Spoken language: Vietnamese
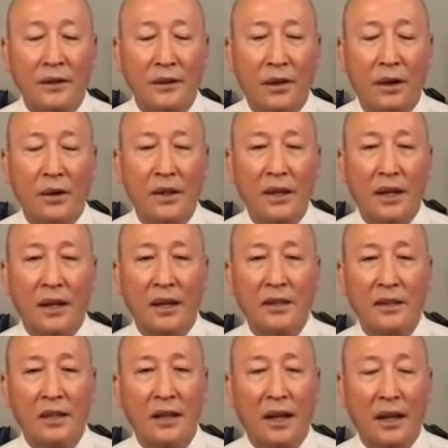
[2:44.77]
Còn bây giờ
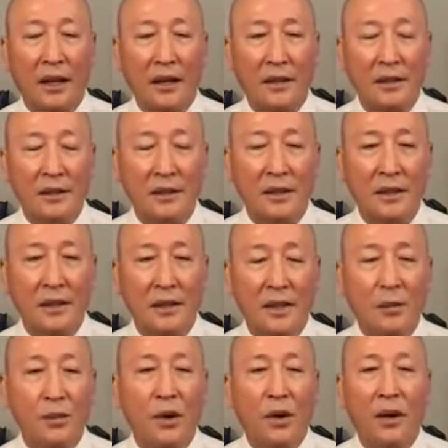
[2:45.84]
cái sự
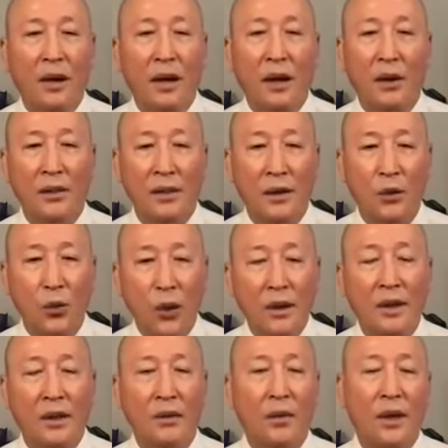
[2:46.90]
tiếp nối là cái sự
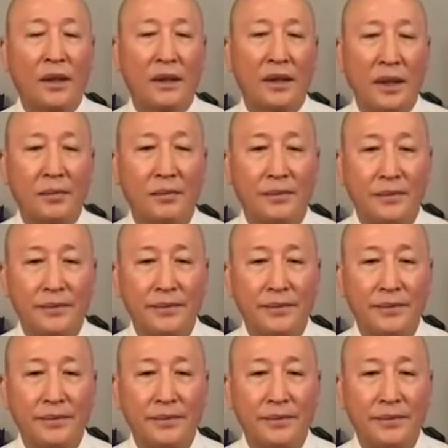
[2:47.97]
quyết định của anh chị em,